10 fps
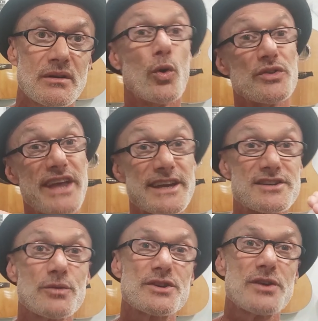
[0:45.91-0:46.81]
Onde é que
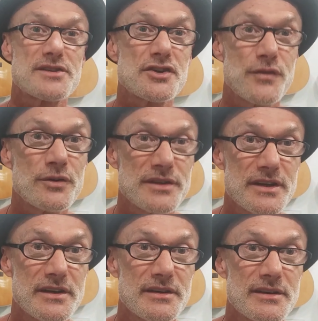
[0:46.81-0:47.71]
estão as nossas
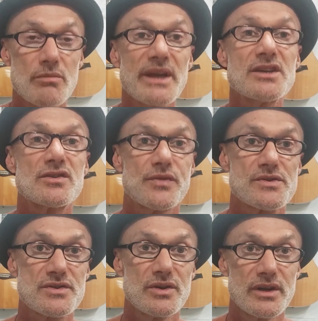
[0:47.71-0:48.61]
fronteiras? Como é que isto
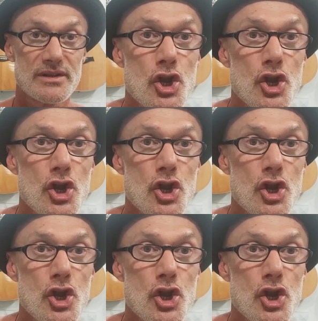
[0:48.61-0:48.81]
funciona?